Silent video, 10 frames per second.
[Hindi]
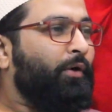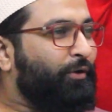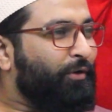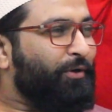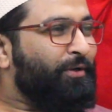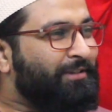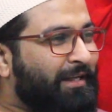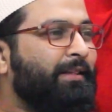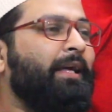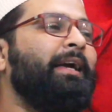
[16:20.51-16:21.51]
ओ
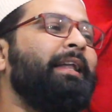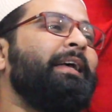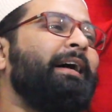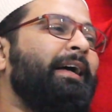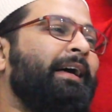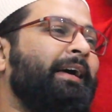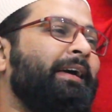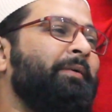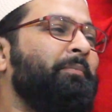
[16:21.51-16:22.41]
चंदे के लिए आया है